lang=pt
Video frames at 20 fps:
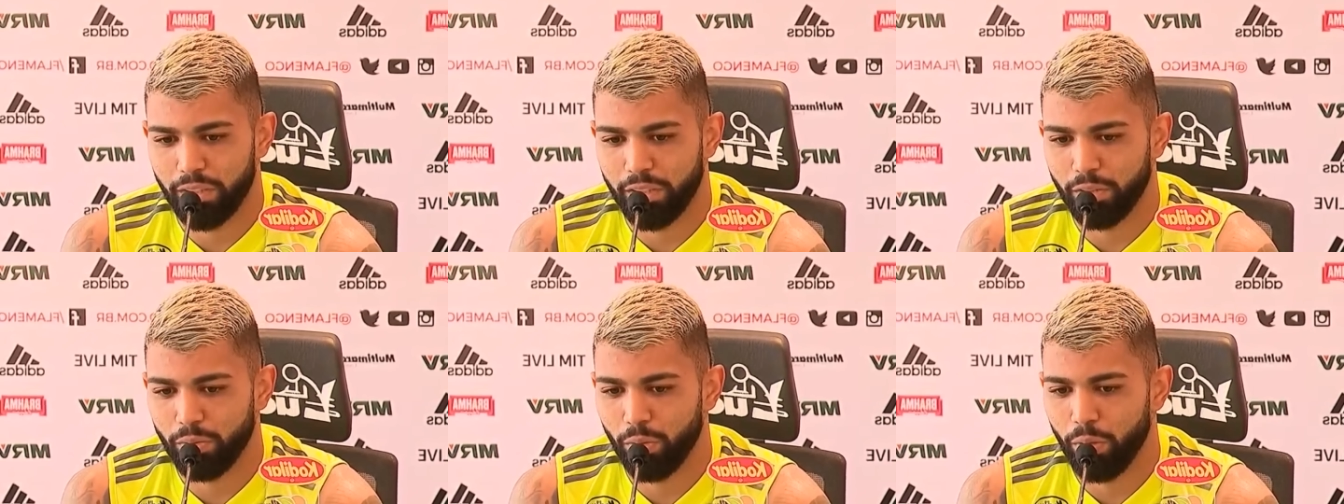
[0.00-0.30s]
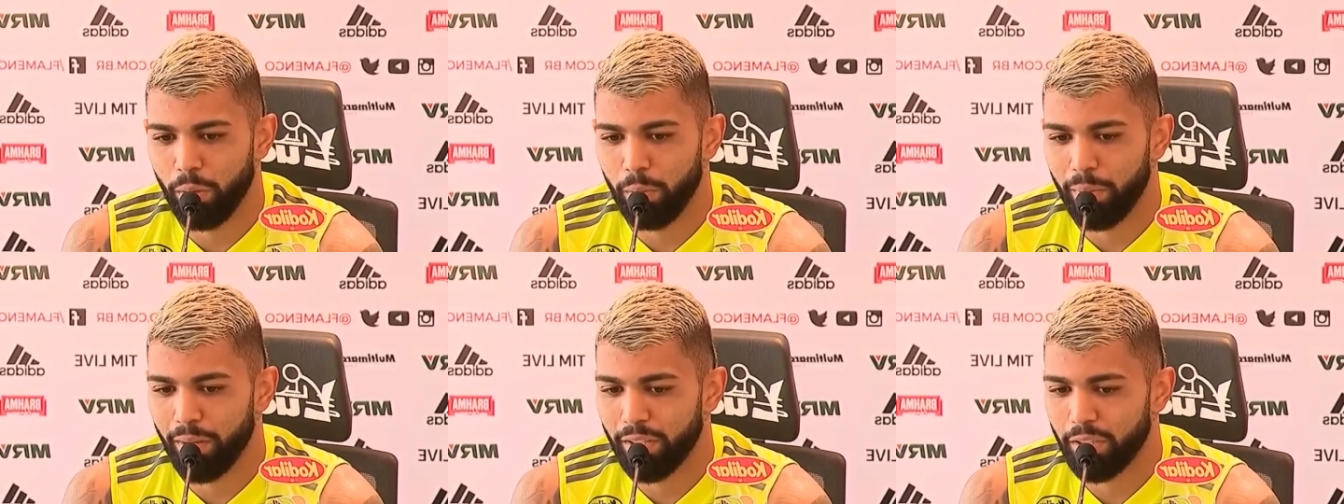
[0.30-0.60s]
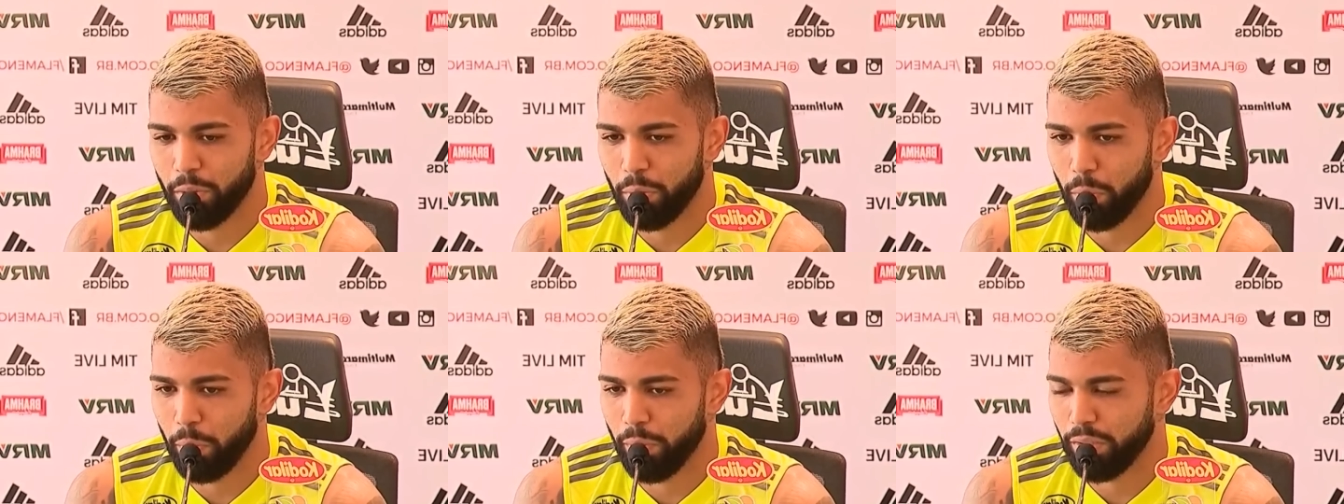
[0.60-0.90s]
se doar ao
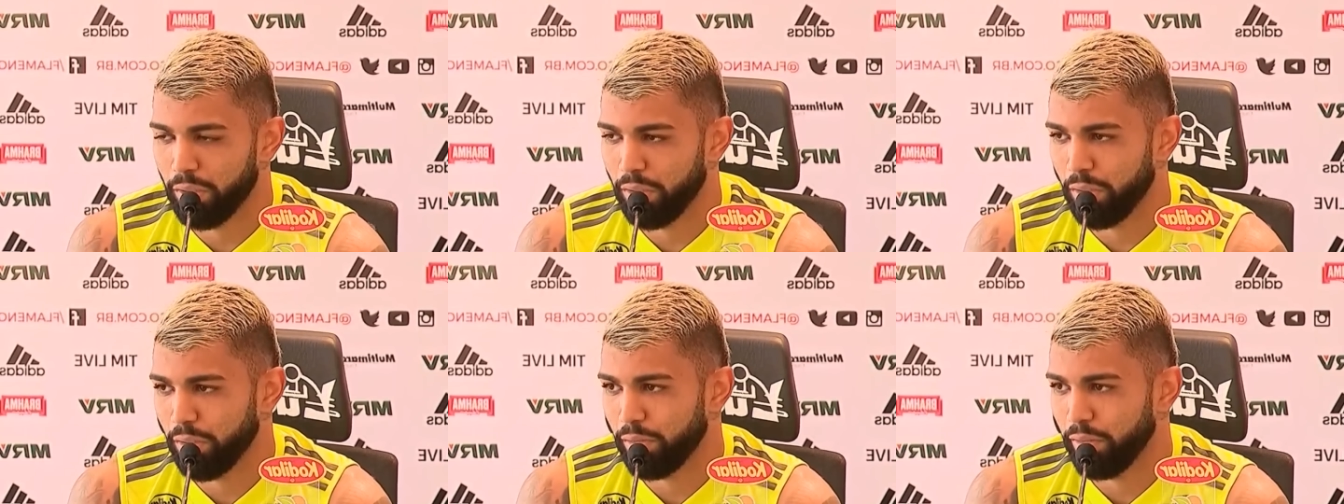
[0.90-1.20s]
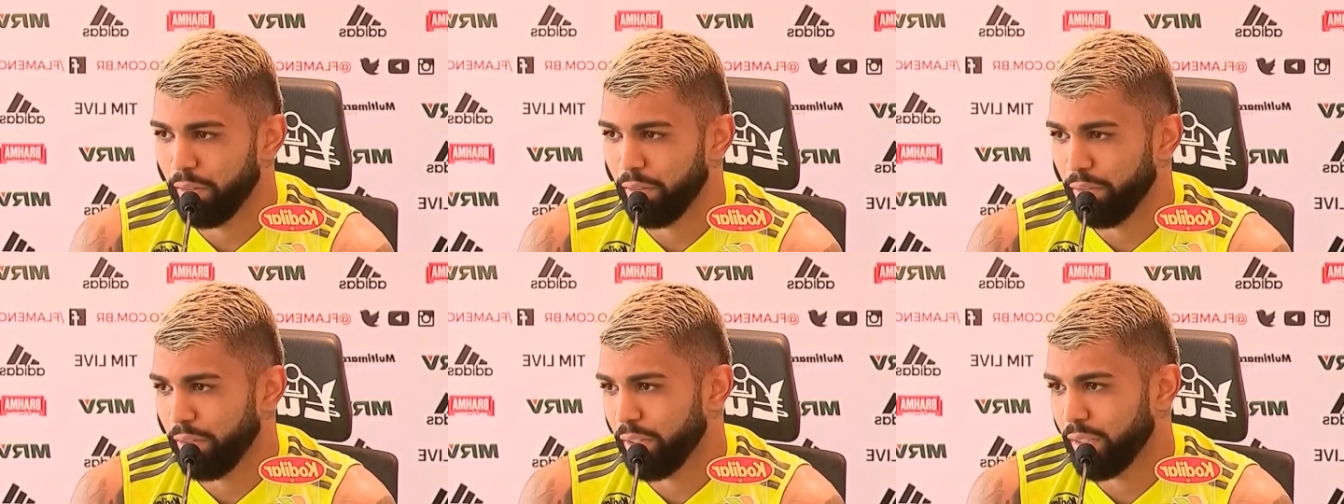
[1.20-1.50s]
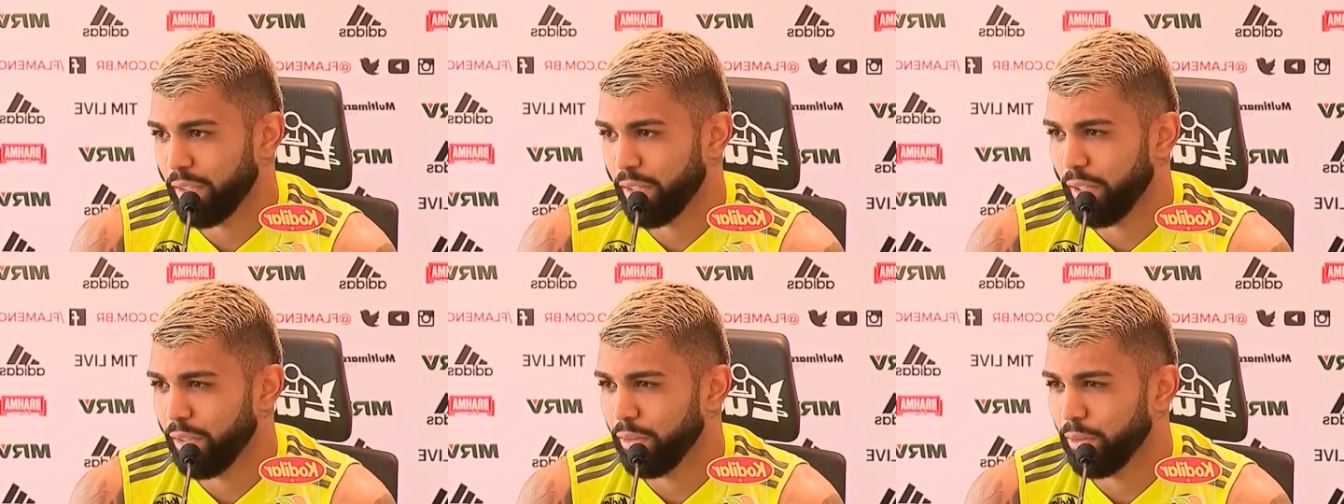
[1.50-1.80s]
máximo como a gente vem
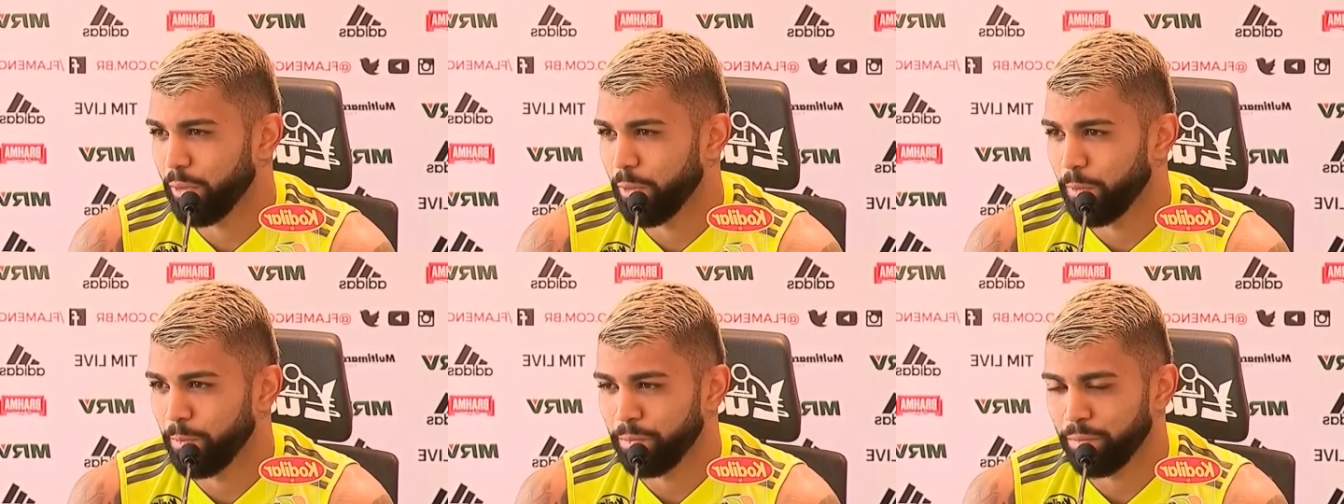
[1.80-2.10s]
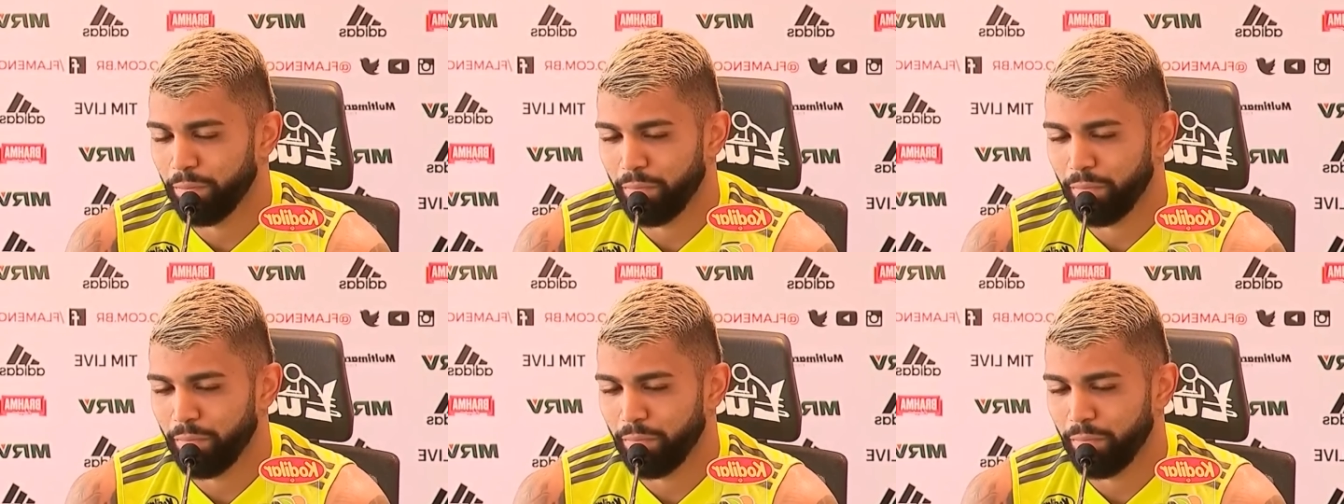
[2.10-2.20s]
fazendo